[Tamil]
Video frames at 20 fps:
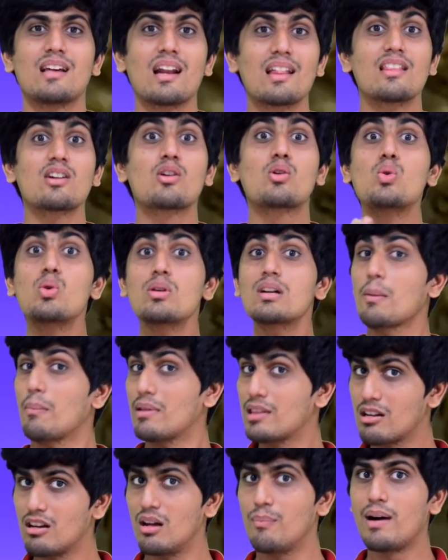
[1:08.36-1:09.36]
சிலது கூட்ட
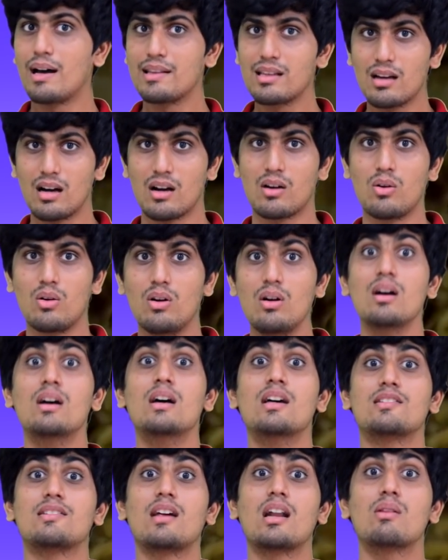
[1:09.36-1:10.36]
பத்திரமா பாதுகாக்கும்
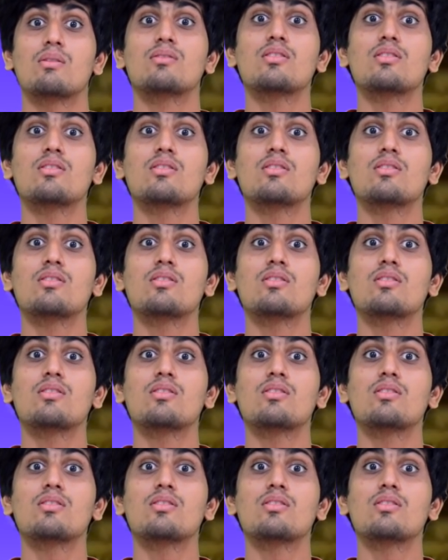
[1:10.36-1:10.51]
சிலது